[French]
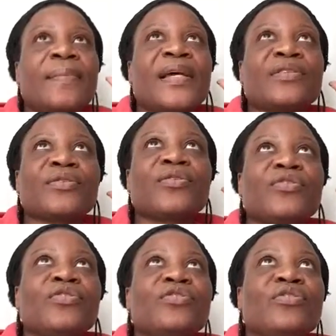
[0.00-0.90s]
Parce
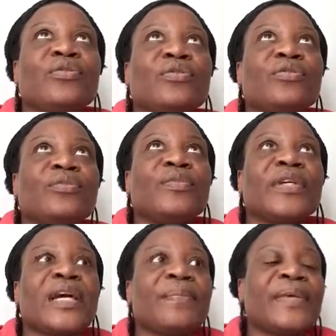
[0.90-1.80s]
que je, me
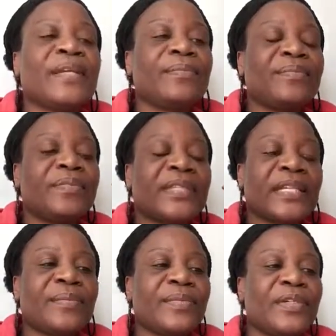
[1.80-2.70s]
rappelle
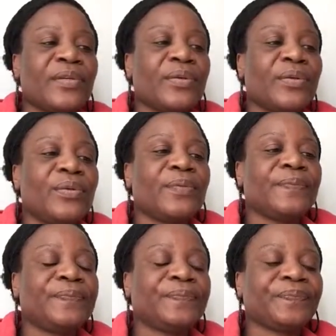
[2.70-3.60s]
très bien que,
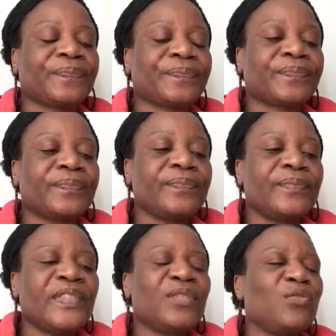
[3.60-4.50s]

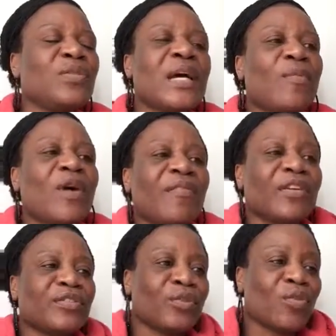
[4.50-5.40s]
tout d'abord,
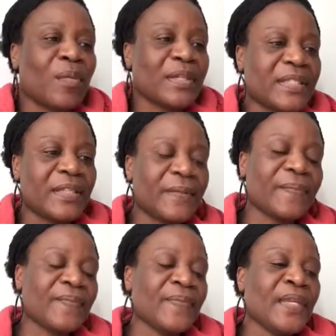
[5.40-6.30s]
avant de commencer,
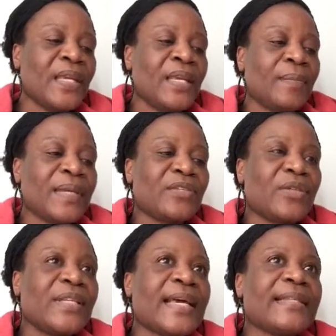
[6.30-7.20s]
parce
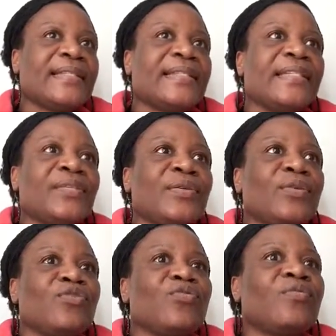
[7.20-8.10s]
qu'il a dit
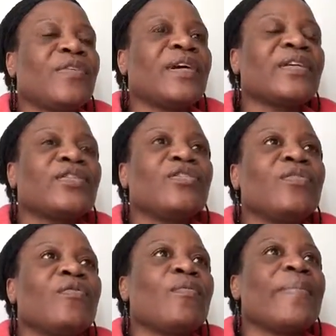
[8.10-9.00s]
que souvent, il
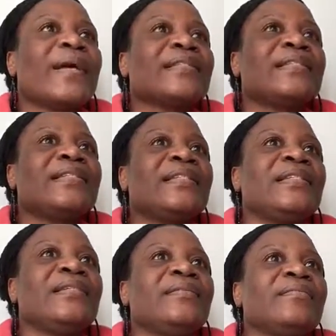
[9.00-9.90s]
ne faut pas
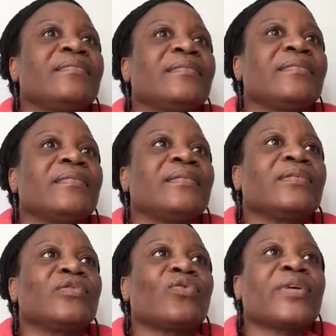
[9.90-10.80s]
dire
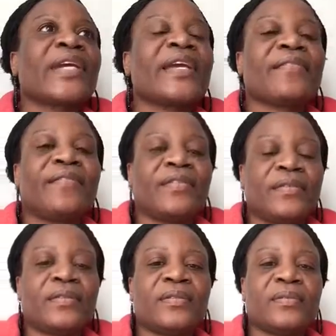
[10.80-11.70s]
ton rêve
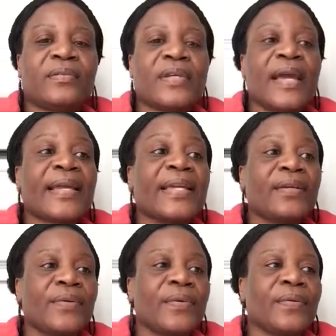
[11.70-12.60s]
à
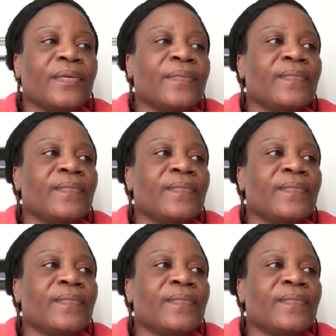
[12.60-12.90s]
quelqu'un.